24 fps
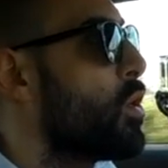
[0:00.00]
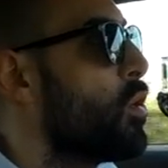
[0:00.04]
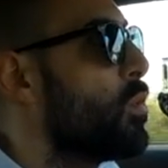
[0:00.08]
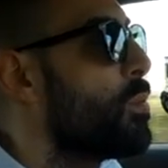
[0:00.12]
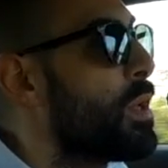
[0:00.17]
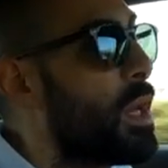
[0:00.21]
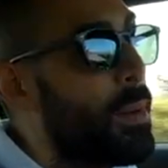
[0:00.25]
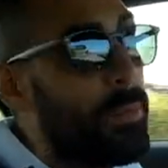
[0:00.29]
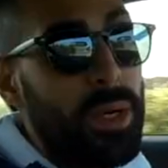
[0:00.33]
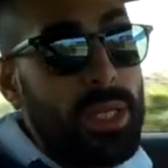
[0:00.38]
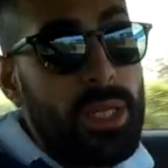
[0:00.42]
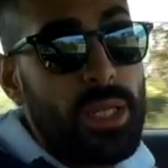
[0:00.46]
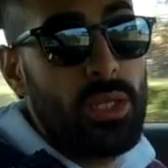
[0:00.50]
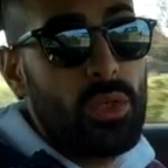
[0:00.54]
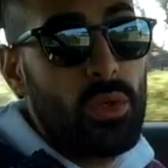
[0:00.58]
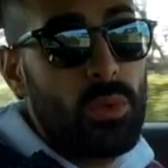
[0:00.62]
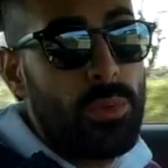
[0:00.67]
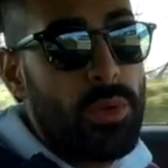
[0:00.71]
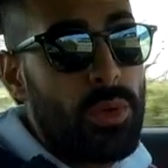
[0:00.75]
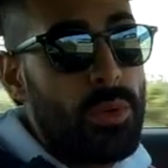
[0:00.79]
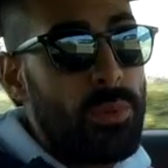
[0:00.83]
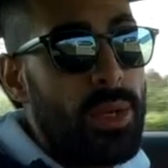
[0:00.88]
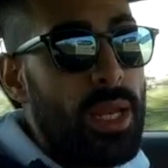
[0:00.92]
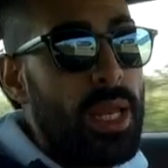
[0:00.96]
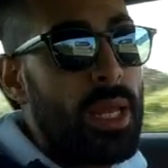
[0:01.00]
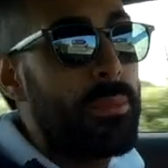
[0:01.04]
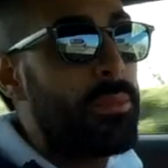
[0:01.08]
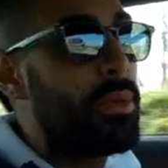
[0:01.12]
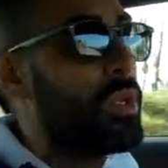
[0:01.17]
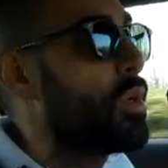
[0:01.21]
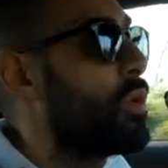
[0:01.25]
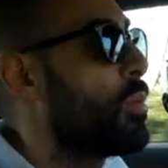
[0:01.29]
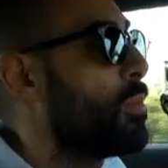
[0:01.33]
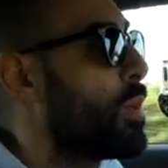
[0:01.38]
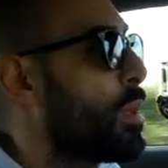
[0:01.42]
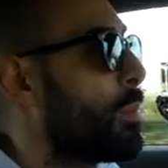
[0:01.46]
non mi ha mai dato
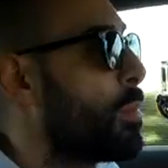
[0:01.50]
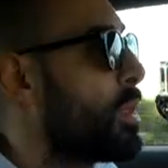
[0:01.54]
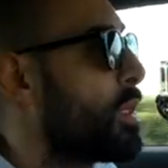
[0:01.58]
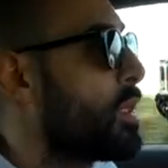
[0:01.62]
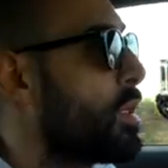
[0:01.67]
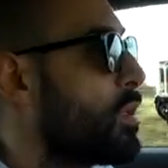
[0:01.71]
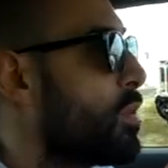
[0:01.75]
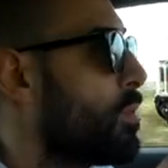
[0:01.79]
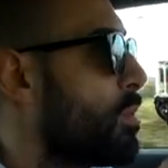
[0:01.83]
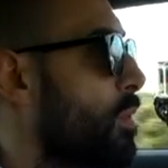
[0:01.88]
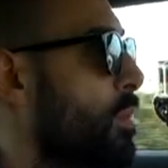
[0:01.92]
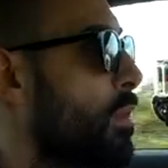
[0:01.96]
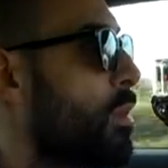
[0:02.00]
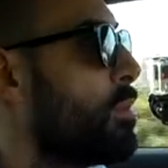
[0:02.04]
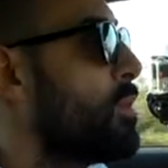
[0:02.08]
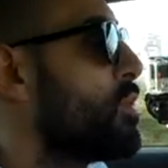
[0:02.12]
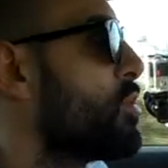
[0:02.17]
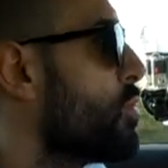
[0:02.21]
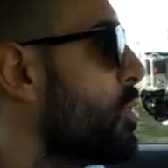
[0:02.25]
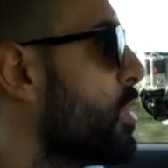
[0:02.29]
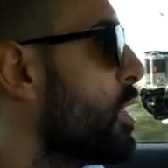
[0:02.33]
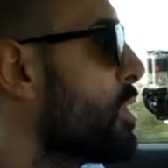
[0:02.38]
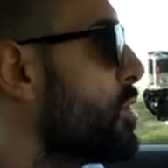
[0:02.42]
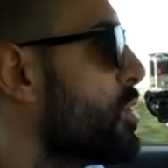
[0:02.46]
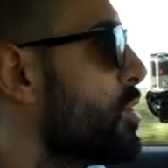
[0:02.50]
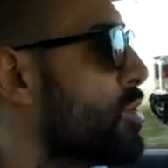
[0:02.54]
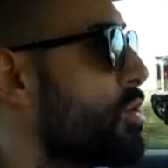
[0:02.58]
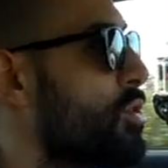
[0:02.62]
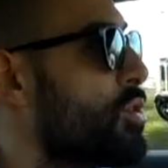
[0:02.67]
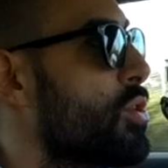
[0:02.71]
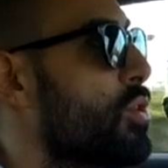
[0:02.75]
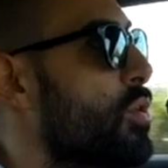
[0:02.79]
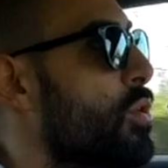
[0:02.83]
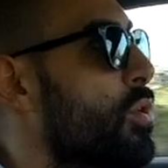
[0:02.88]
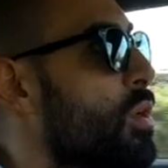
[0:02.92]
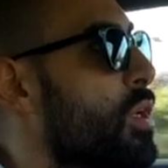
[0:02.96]
problemi, non mi ha mai dato problemi sulle
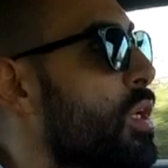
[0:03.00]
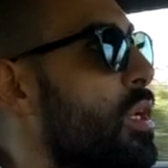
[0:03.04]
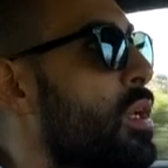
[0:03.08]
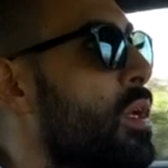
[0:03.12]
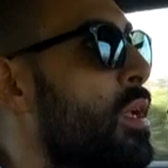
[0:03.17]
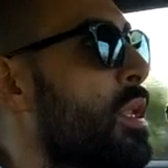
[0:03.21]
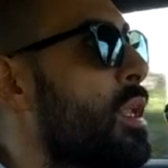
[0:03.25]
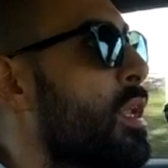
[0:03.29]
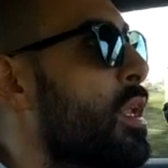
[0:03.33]
accensioni,